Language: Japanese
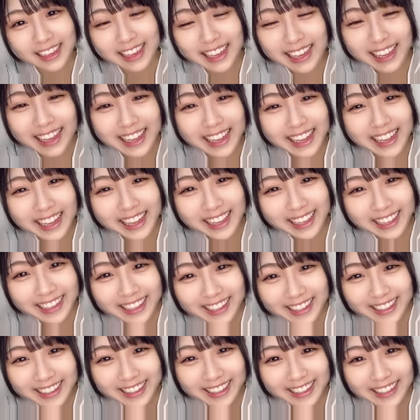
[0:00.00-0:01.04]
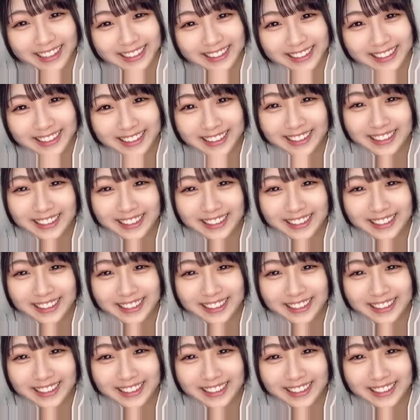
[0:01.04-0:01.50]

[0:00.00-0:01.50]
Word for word: ええー、そ